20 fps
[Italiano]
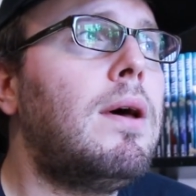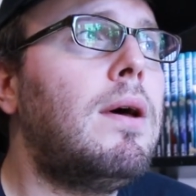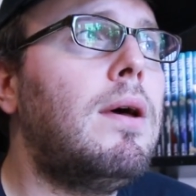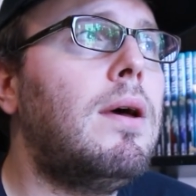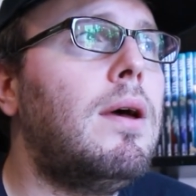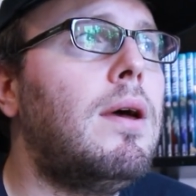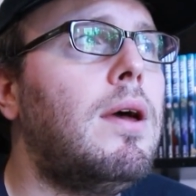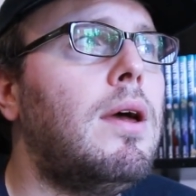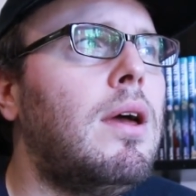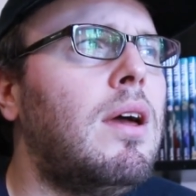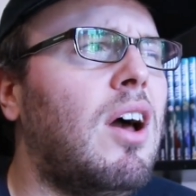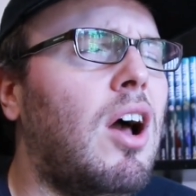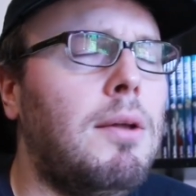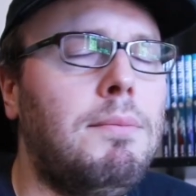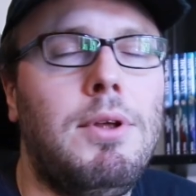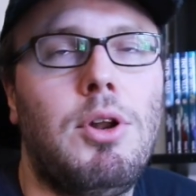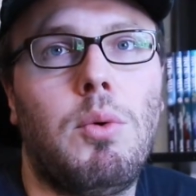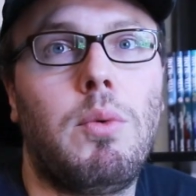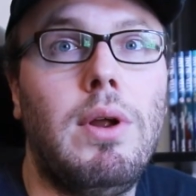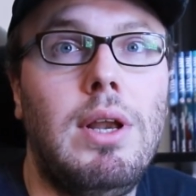eh,
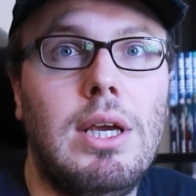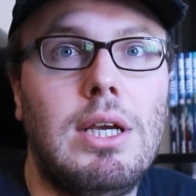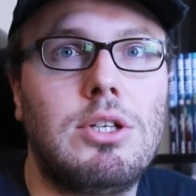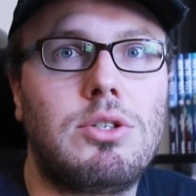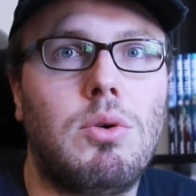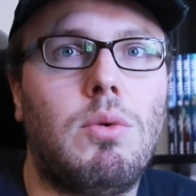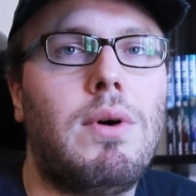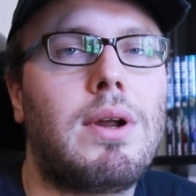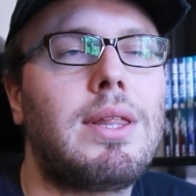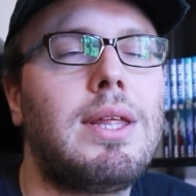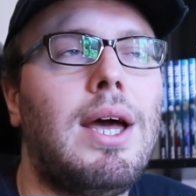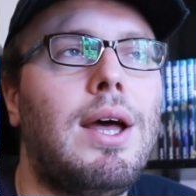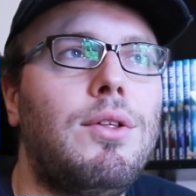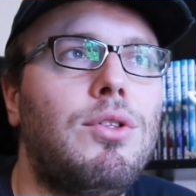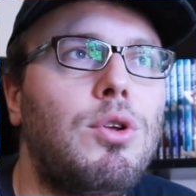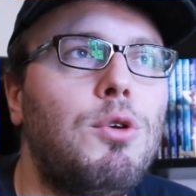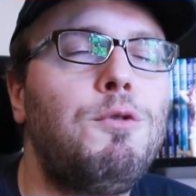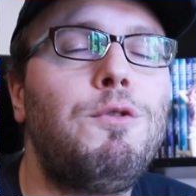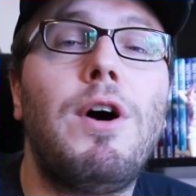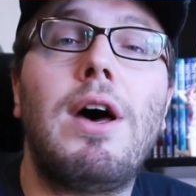almeno quelli che sto
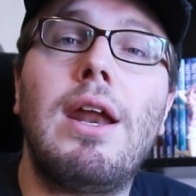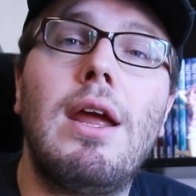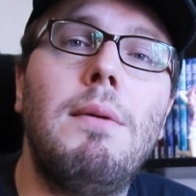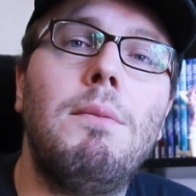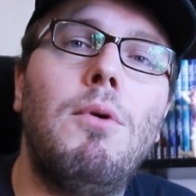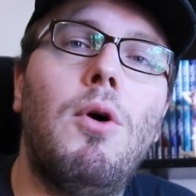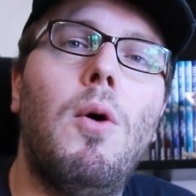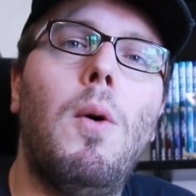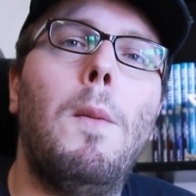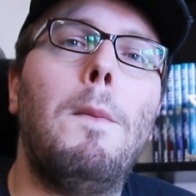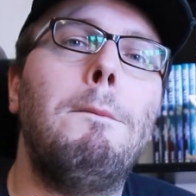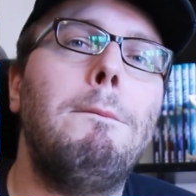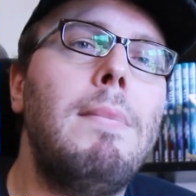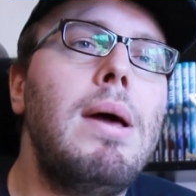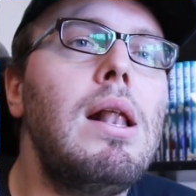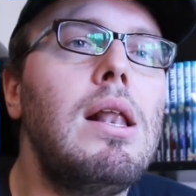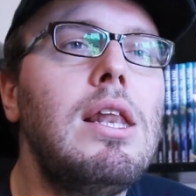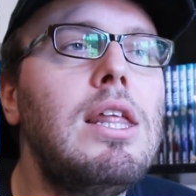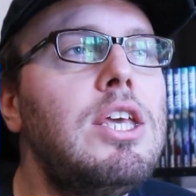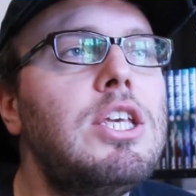guardando, faremo un
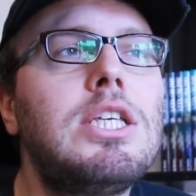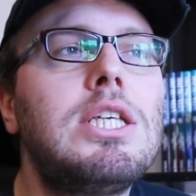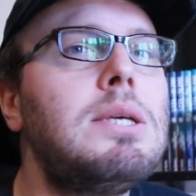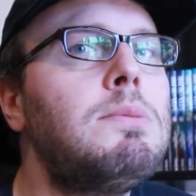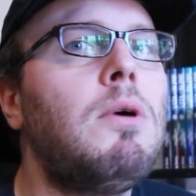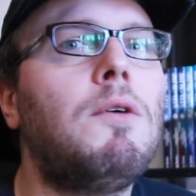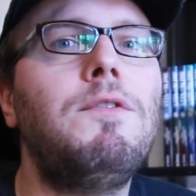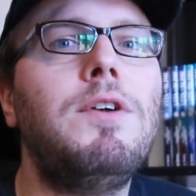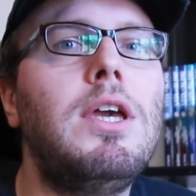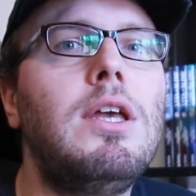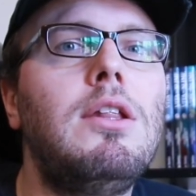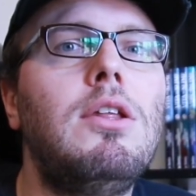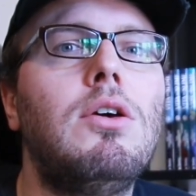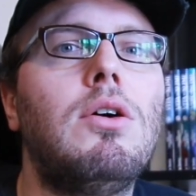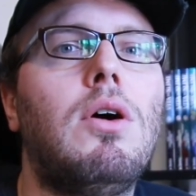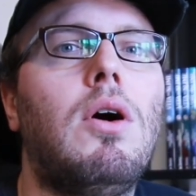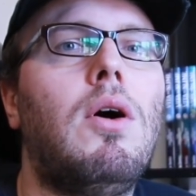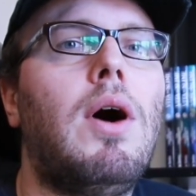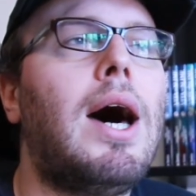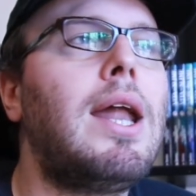bellissimo
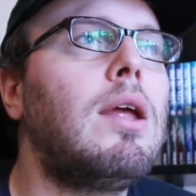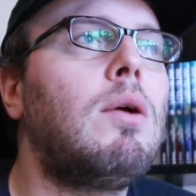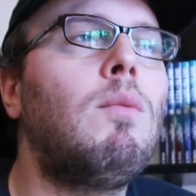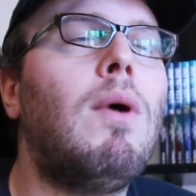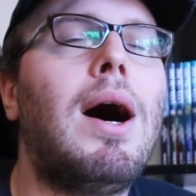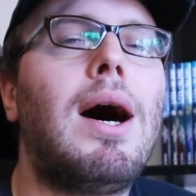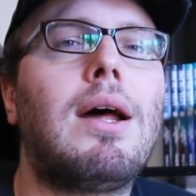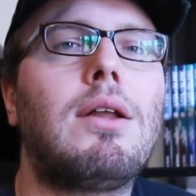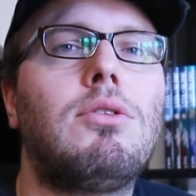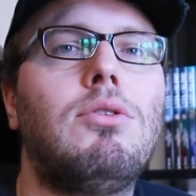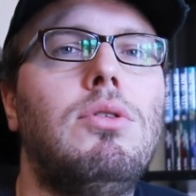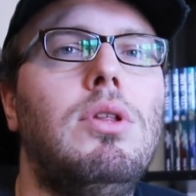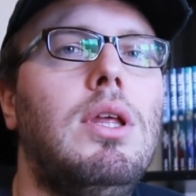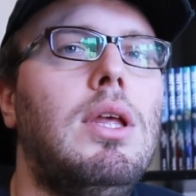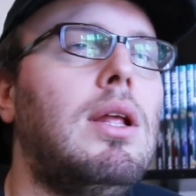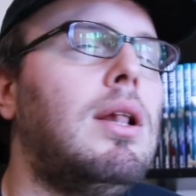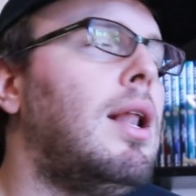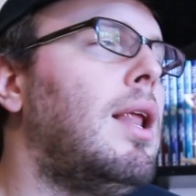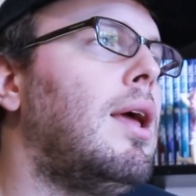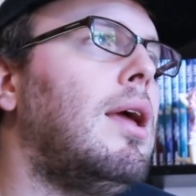video a riguardo
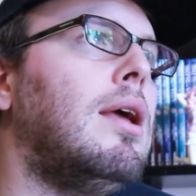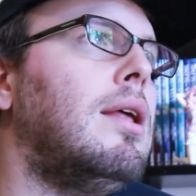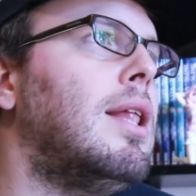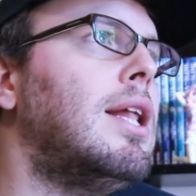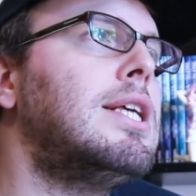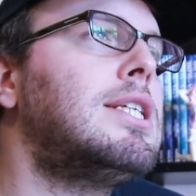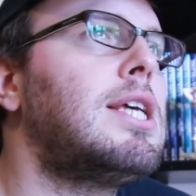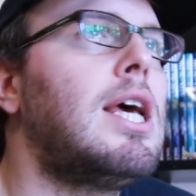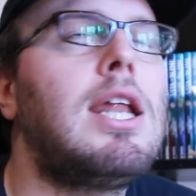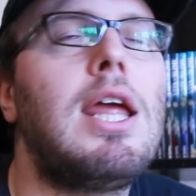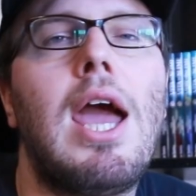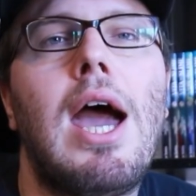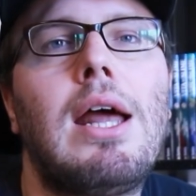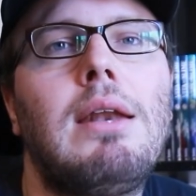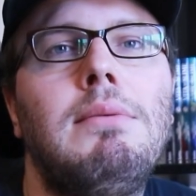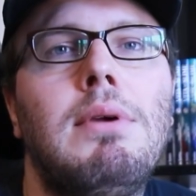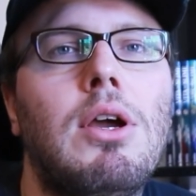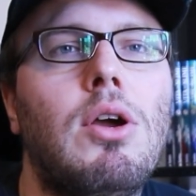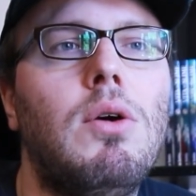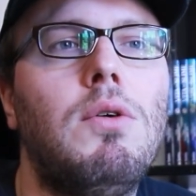delle, delle serie
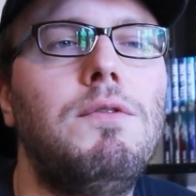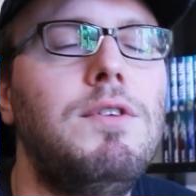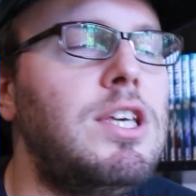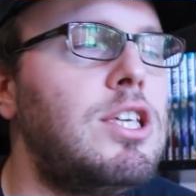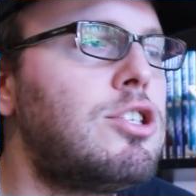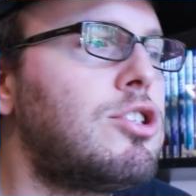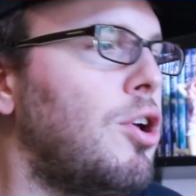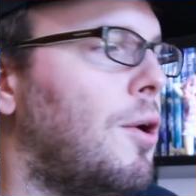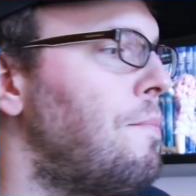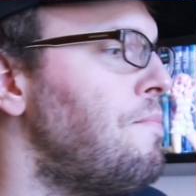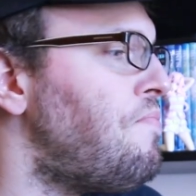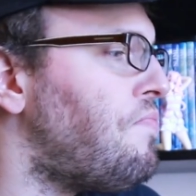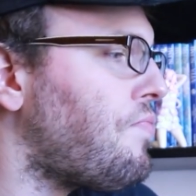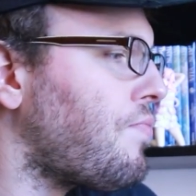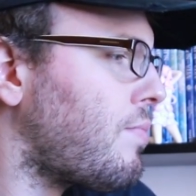anime che ho visto.